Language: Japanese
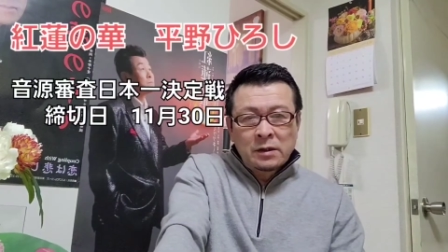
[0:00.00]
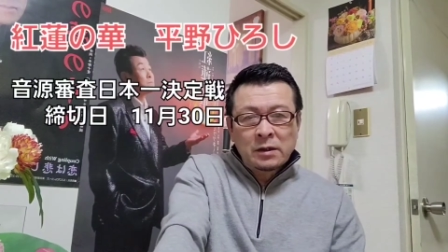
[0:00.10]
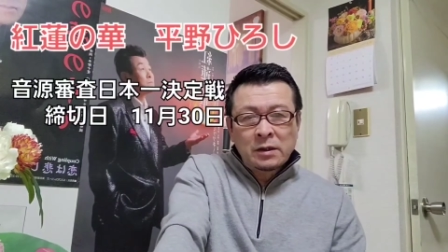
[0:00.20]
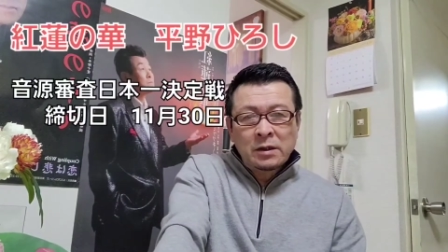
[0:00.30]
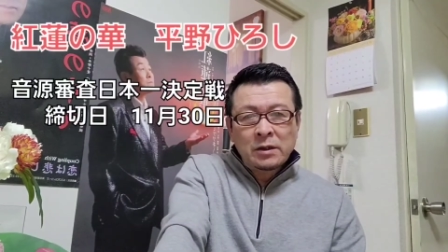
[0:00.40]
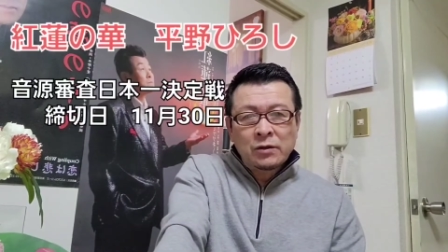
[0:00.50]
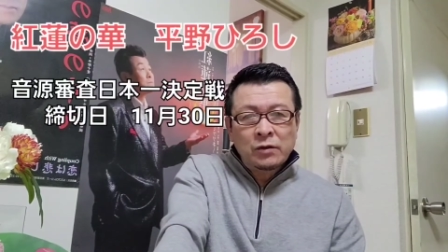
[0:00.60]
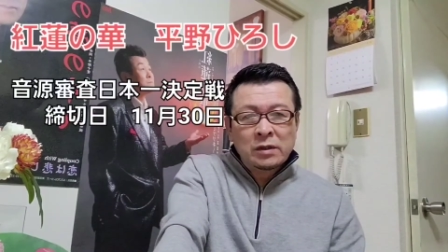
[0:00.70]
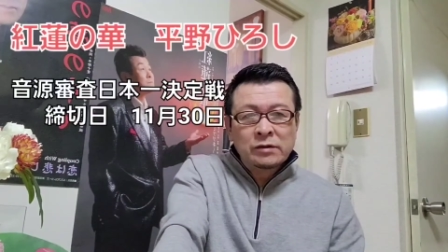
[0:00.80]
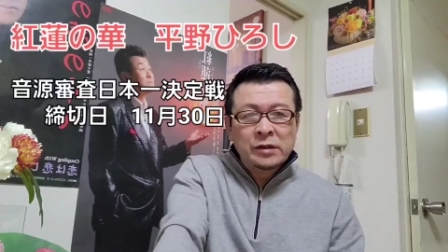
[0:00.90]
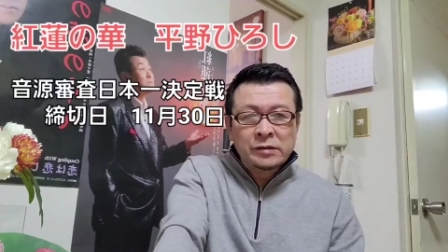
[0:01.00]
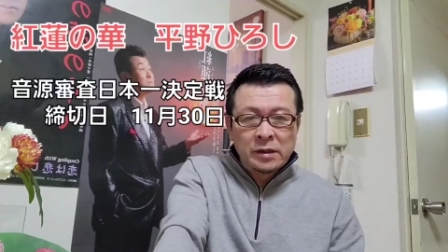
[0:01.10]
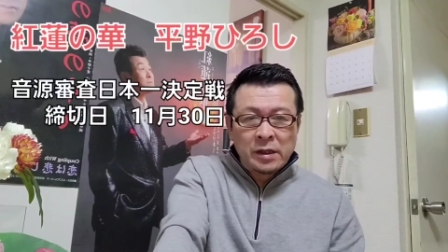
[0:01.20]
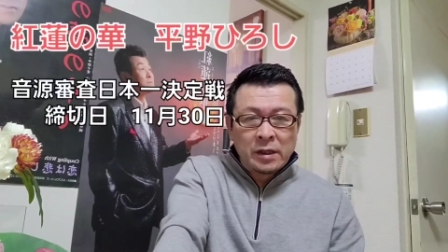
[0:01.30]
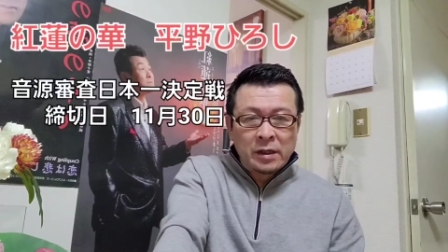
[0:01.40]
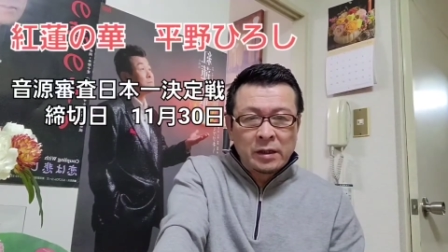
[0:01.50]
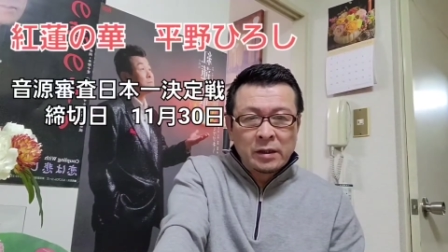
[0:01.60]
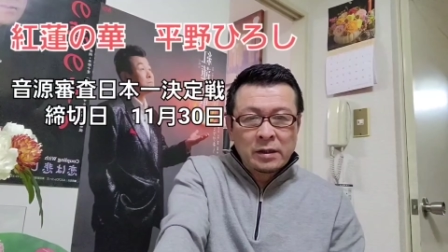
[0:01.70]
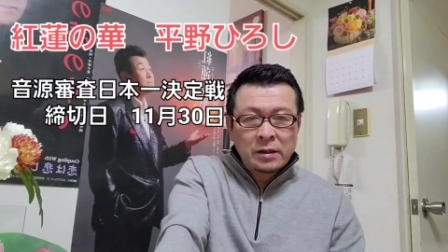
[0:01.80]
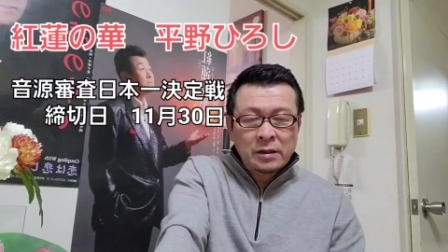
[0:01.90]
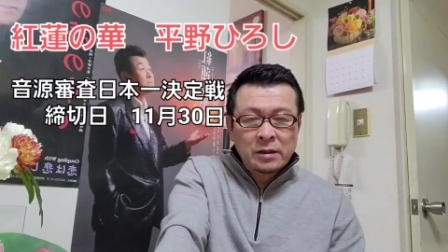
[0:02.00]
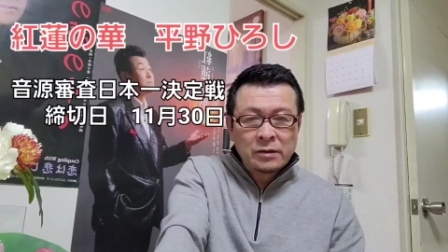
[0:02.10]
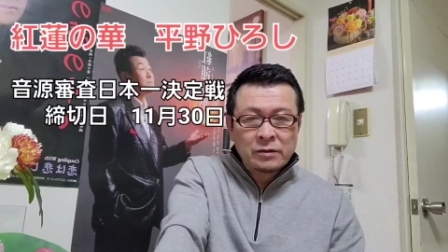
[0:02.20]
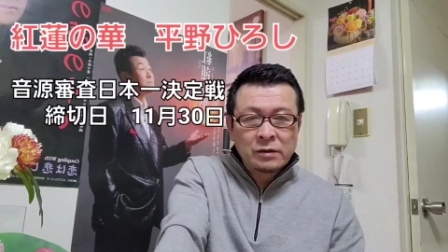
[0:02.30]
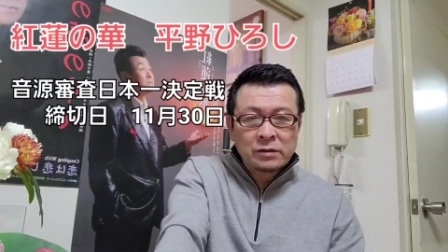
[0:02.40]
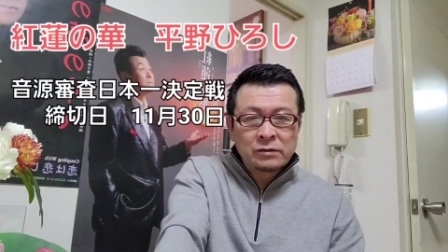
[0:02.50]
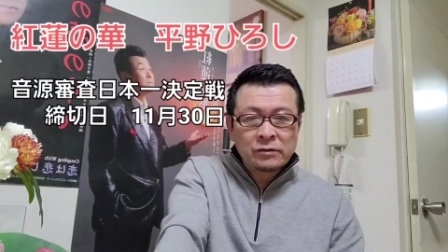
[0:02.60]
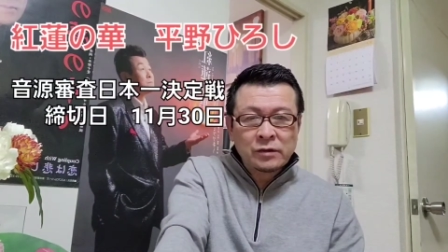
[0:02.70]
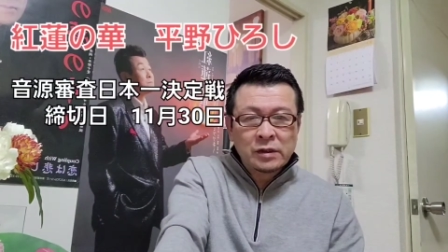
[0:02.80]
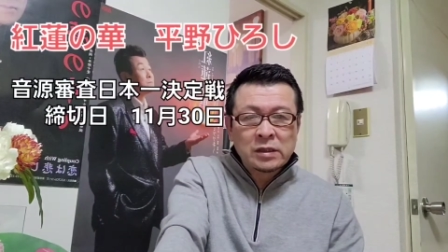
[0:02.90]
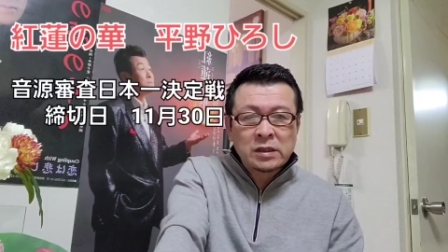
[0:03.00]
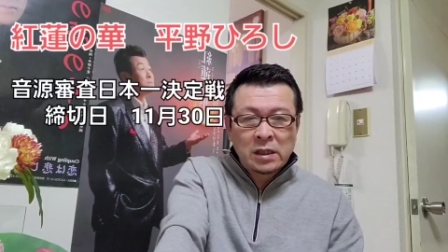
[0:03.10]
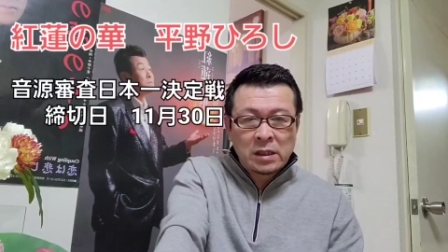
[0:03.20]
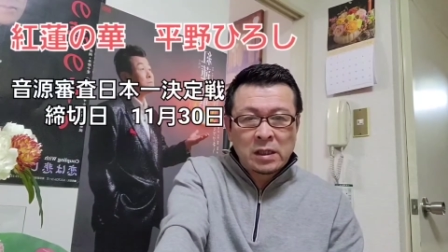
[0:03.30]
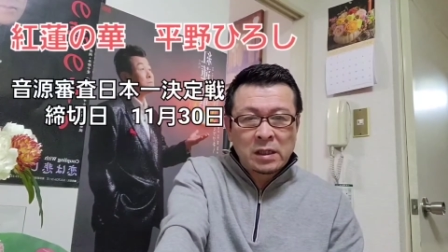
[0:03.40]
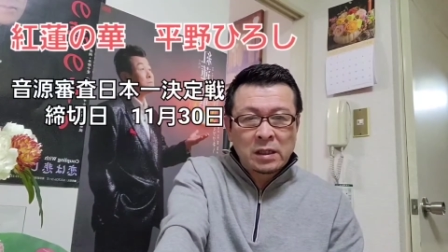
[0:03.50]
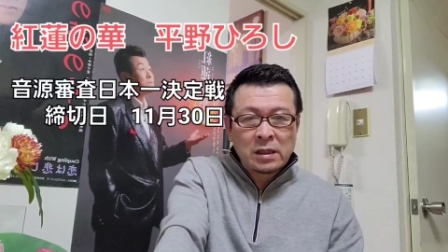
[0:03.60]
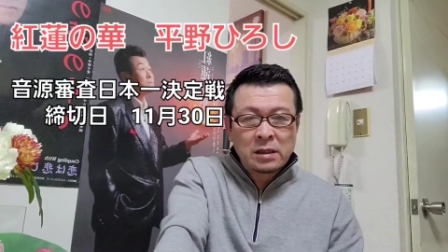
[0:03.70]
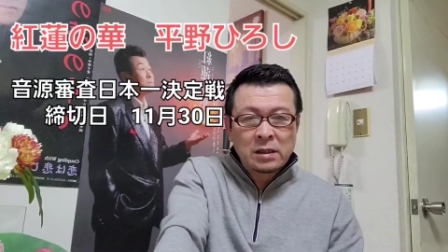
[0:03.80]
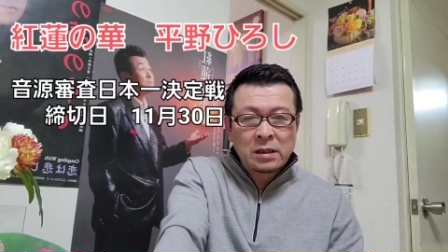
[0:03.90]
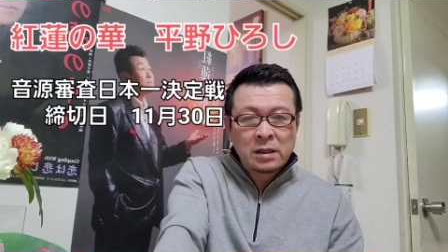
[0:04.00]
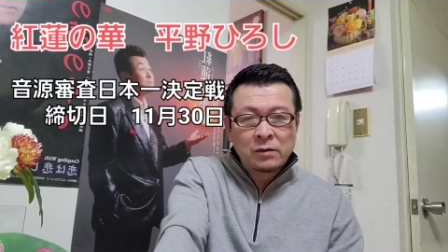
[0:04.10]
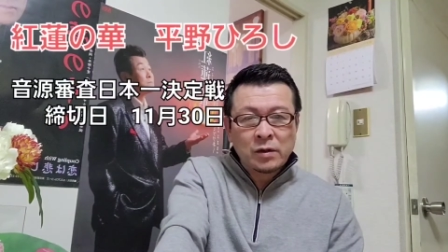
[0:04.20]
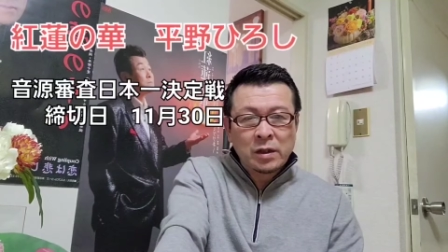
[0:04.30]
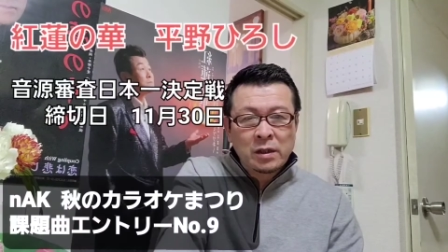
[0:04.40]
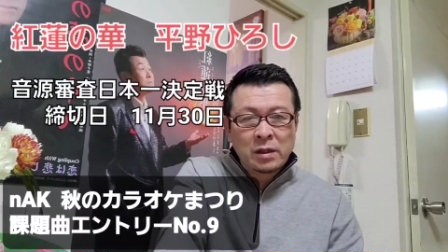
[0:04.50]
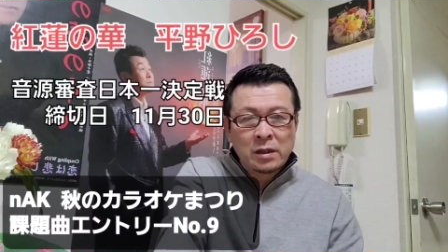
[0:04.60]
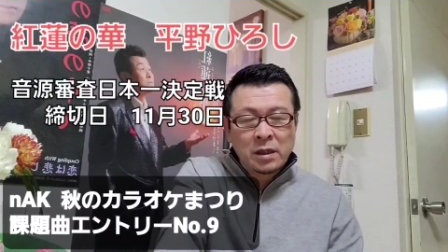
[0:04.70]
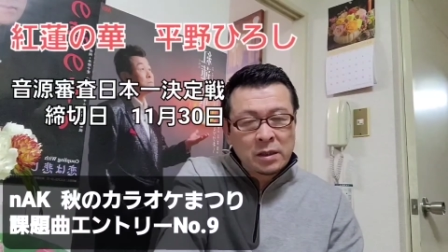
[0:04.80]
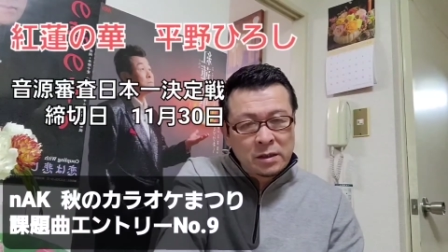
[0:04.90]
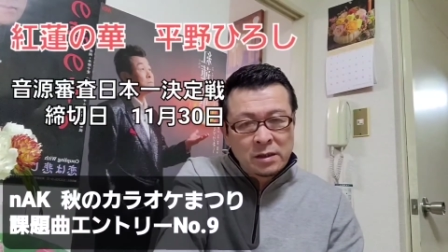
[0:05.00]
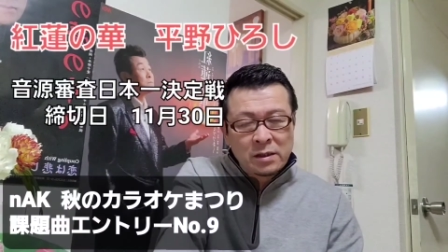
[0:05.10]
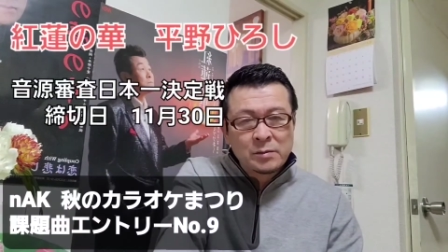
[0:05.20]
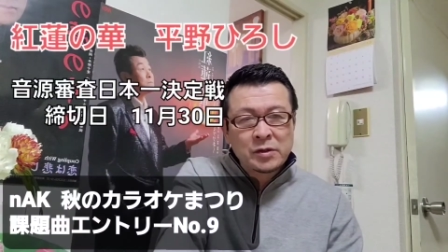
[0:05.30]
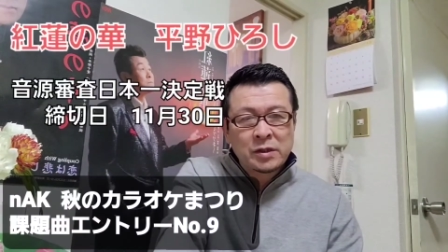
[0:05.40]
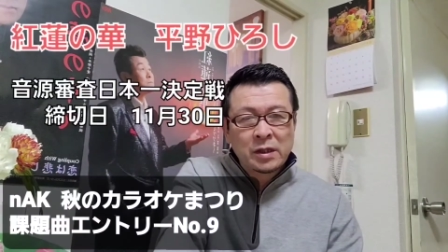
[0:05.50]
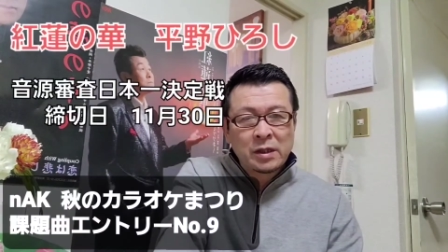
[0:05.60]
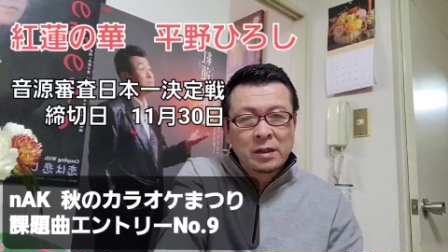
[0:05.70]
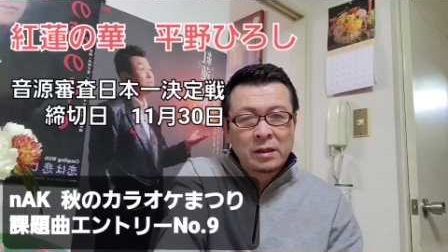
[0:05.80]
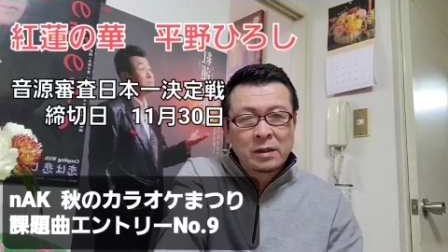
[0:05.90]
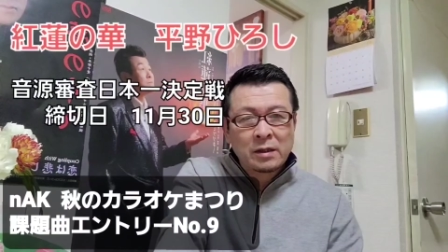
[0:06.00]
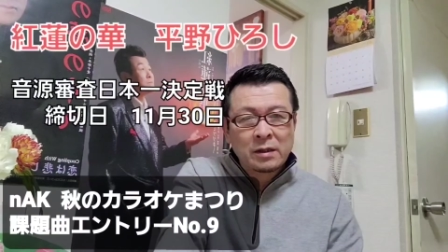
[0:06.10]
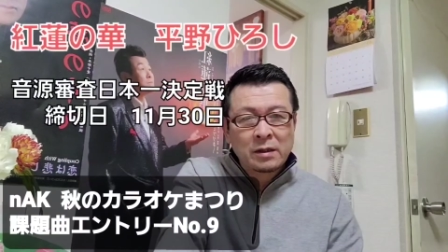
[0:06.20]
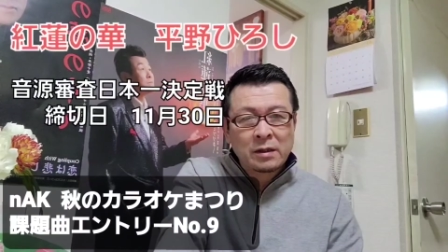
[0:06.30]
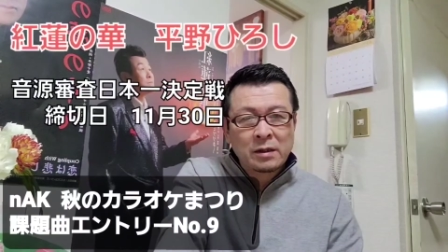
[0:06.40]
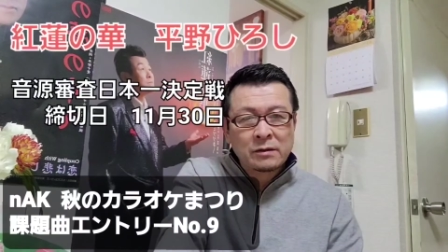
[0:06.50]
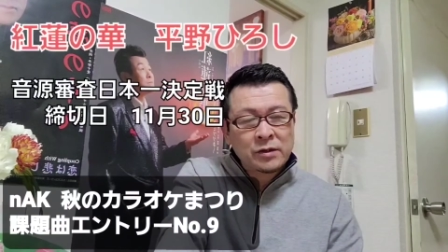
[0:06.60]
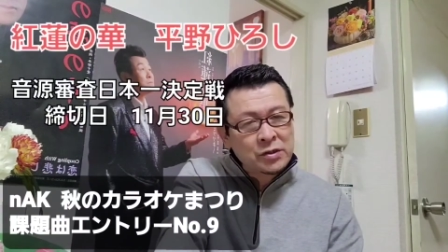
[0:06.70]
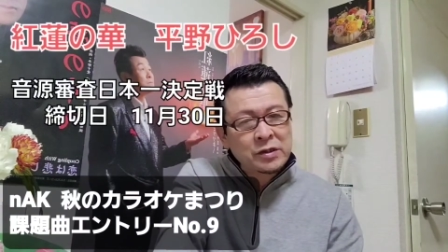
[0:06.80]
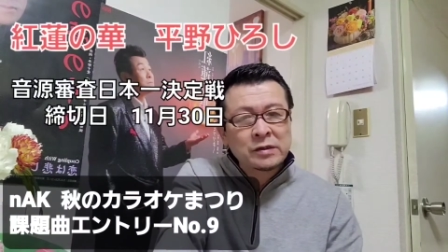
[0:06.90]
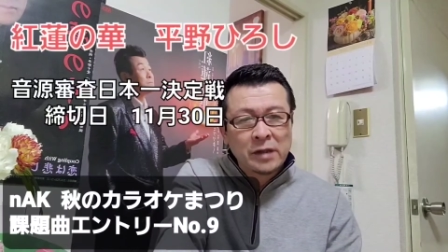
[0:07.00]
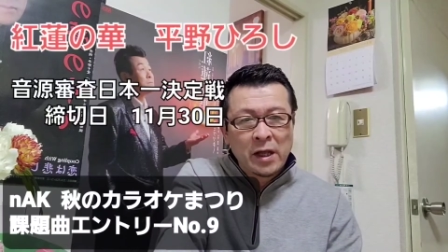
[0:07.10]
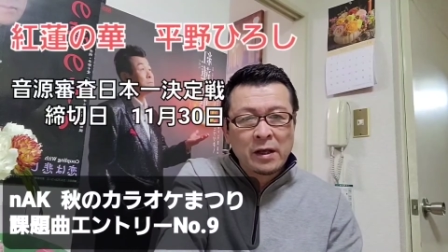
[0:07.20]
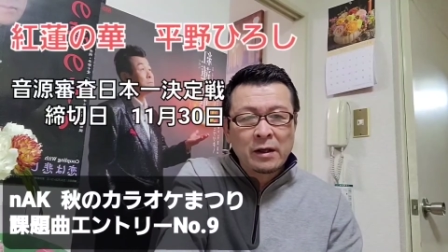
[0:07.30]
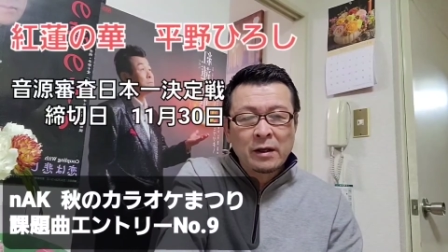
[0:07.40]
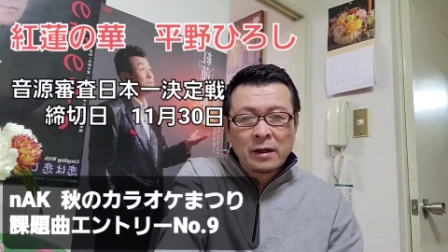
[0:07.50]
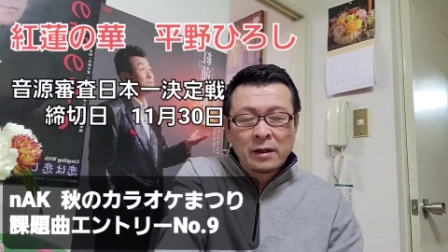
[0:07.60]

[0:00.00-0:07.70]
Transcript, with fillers: えー、ようやくですね、え10月1日からカラオケが解禁になりまして、えー、嬉しいですね。